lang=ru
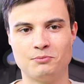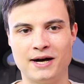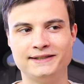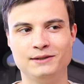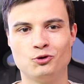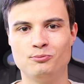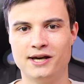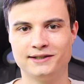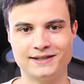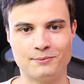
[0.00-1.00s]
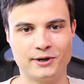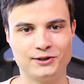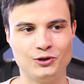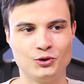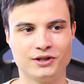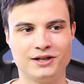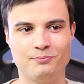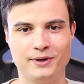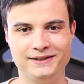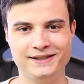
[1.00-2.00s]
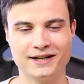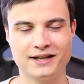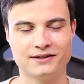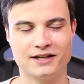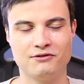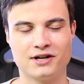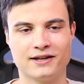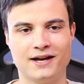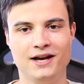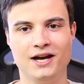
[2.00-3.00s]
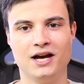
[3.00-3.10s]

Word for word: к Максиму у меня есть определенные придирки, наверное,